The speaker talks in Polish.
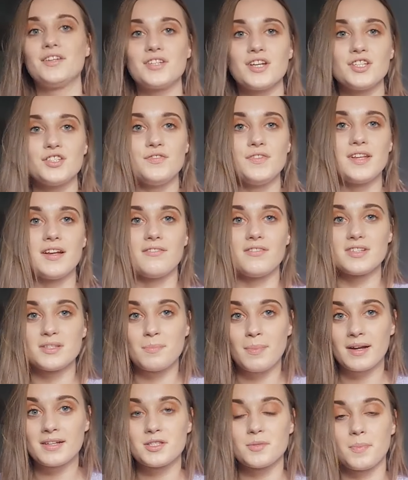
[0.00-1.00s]
Cześć, witam Was
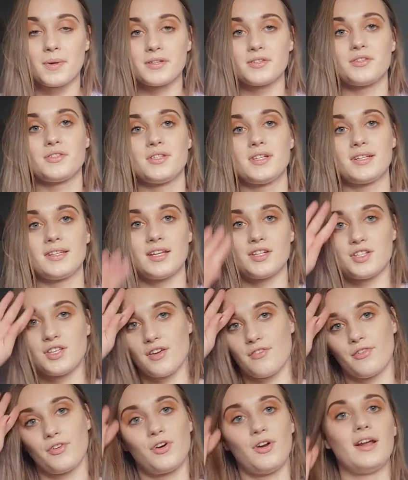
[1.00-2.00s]
bardzo, bardzo
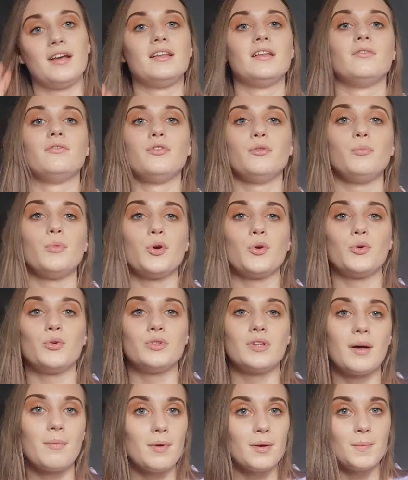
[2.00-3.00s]
serdecznie w kolejnym filmiku
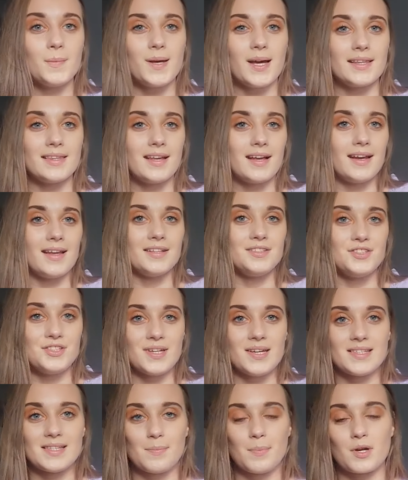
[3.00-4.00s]
na moim kanale.
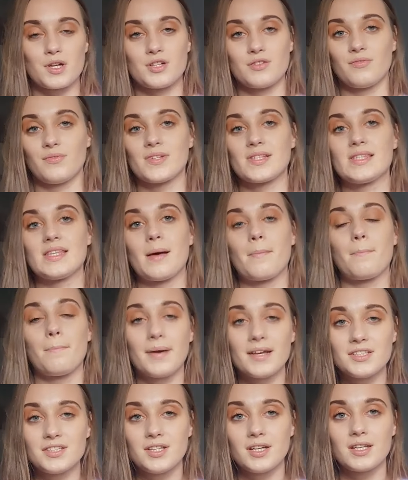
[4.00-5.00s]
Dzisiaj zapraszam Was na
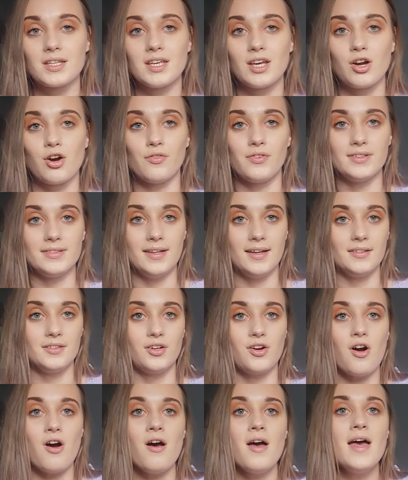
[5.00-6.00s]
październikowe
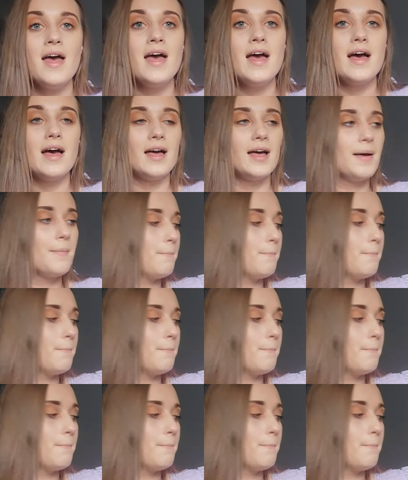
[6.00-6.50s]
denko. E,